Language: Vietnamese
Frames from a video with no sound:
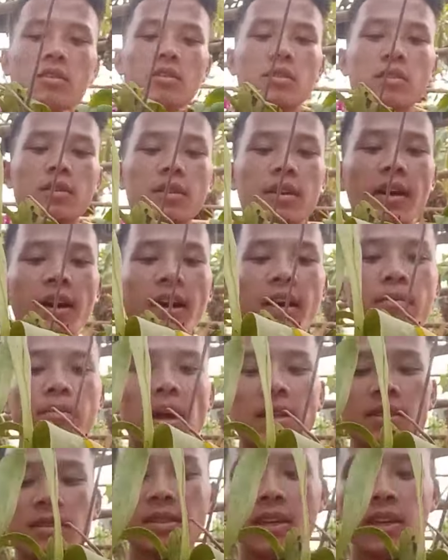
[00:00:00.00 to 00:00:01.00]
Đấy,
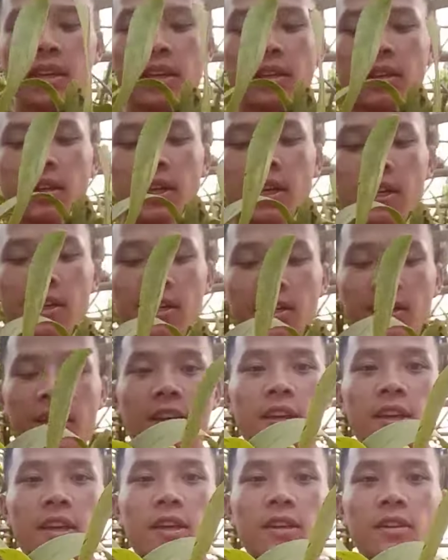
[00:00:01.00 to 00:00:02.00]
bán dế rồi. Đây,
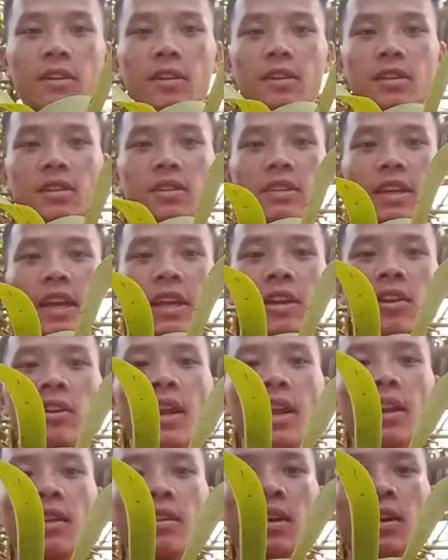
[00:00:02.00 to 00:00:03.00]
dế nó
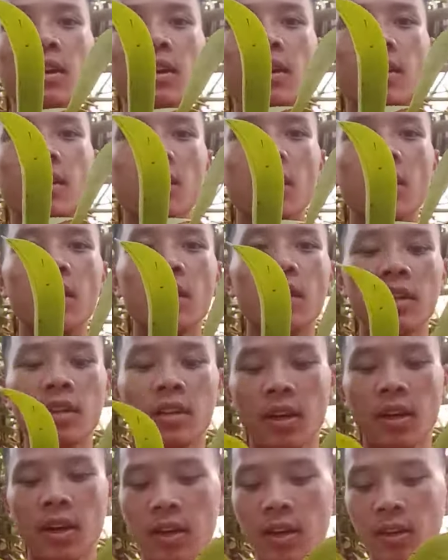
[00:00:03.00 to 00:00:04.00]
đang uh, lên
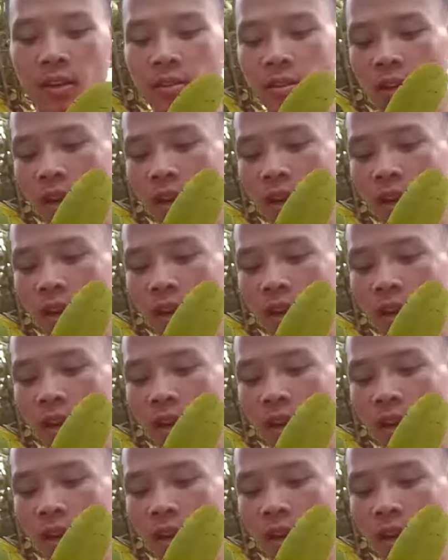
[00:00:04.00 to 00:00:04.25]
uh, rất là